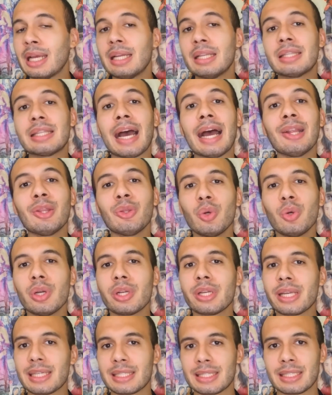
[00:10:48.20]
Na
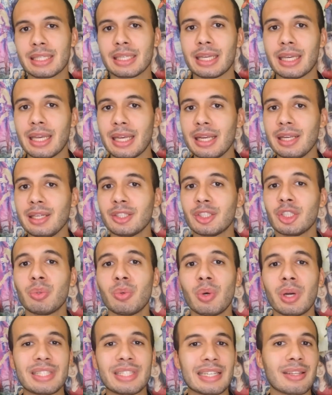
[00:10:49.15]
turnê seguinte,
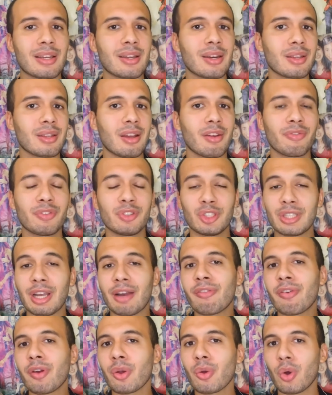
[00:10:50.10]
Words Are Enough
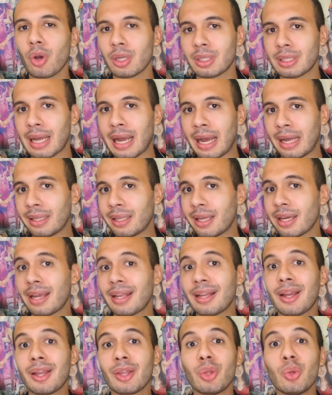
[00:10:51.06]
já foi cortada e
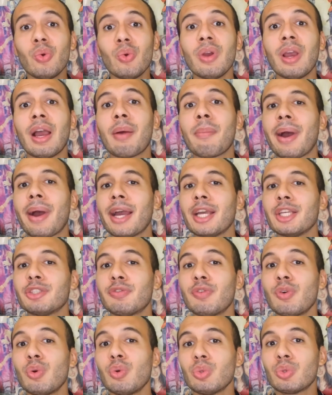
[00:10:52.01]
ela nunca mais
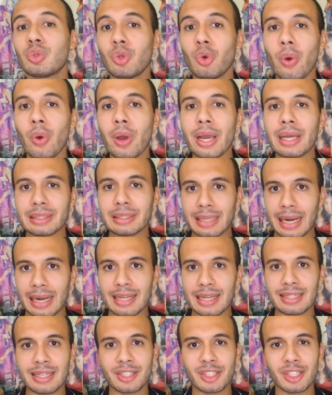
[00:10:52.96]
voltou a entrar
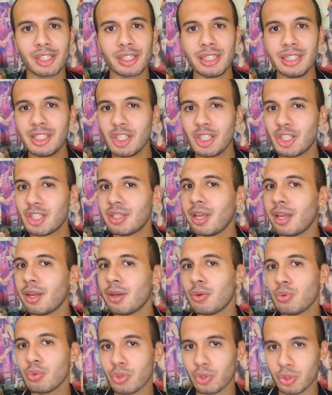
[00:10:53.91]
na setlist de
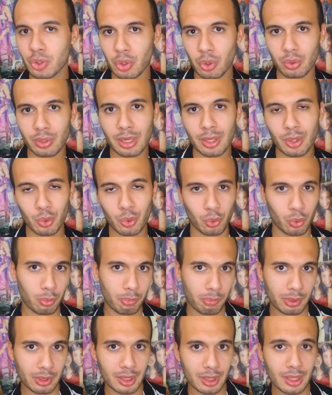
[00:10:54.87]
nenhum show da
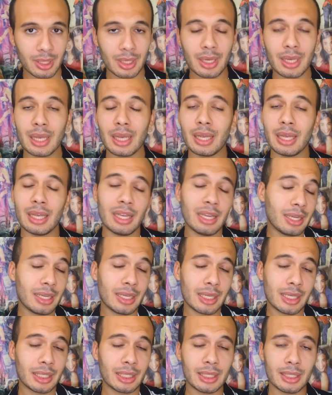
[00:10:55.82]
dupla
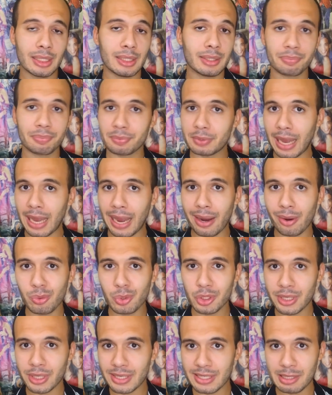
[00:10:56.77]
e caiu
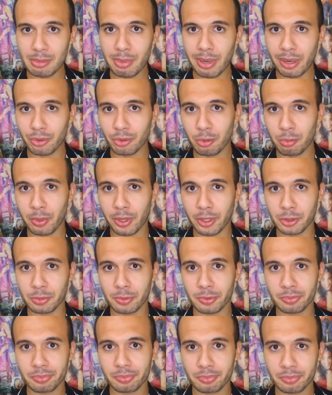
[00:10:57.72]
no esquecimento mesmo.